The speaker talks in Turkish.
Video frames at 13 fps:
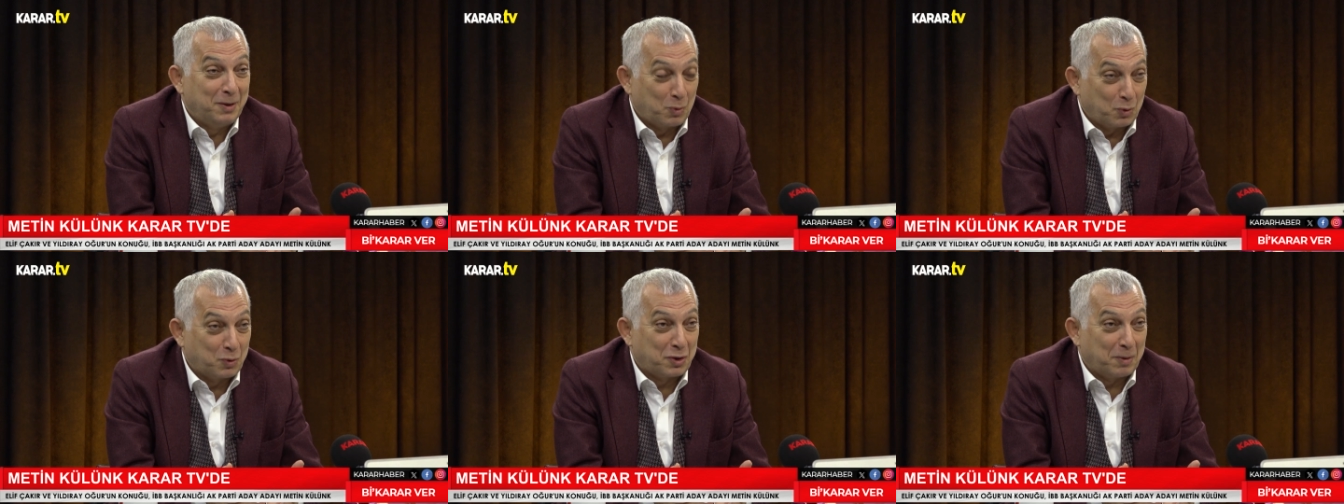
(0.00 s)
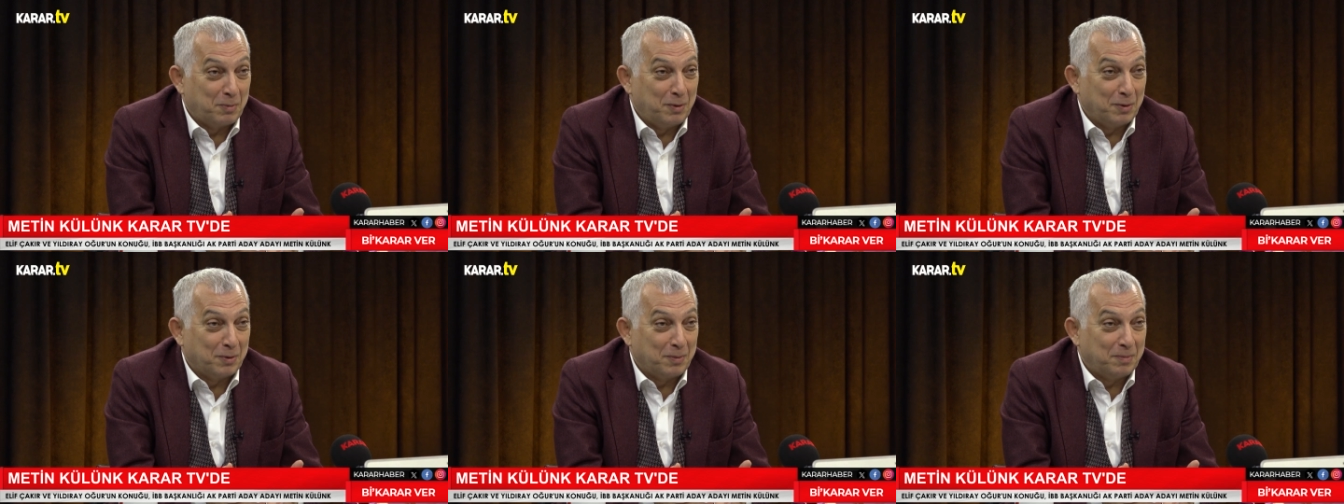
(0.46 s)
Kürtçe
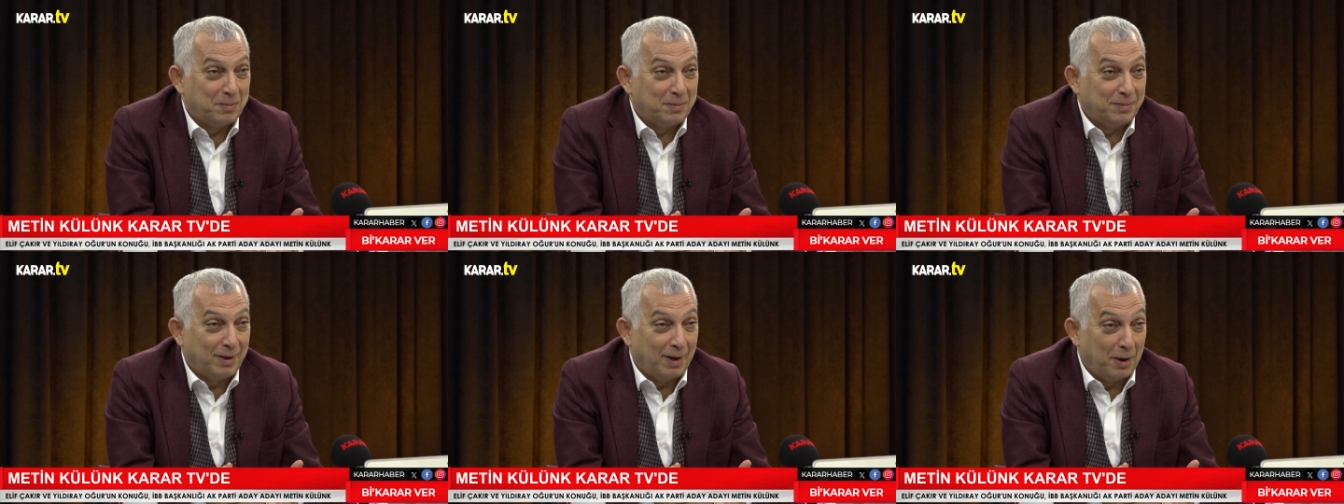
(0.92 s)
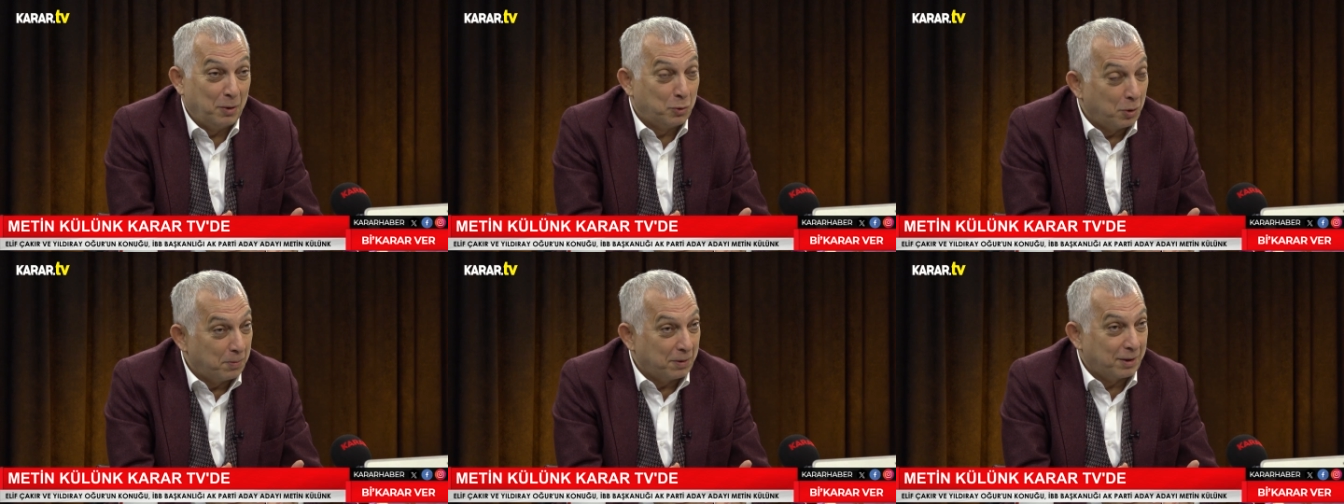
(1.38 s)
biliyordum. Öyle mi?
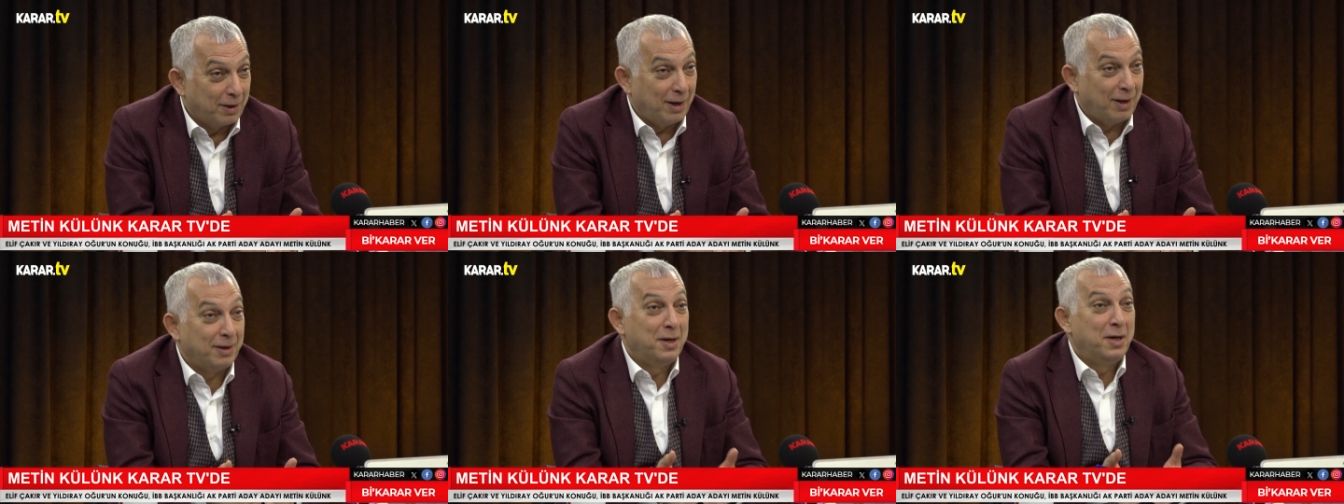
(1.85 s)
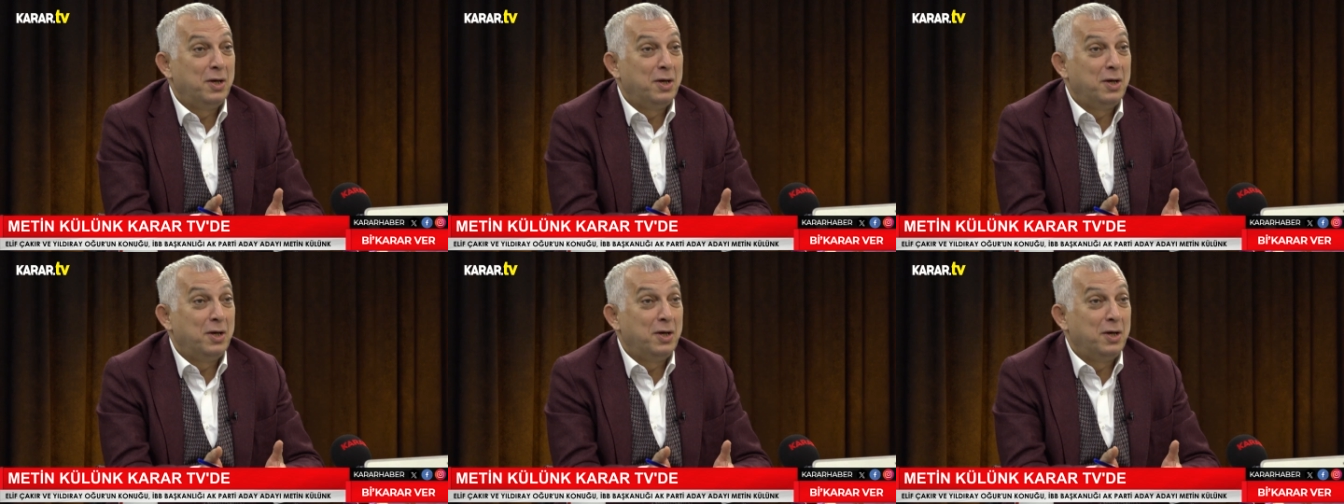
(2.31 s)
Tabii ki yani.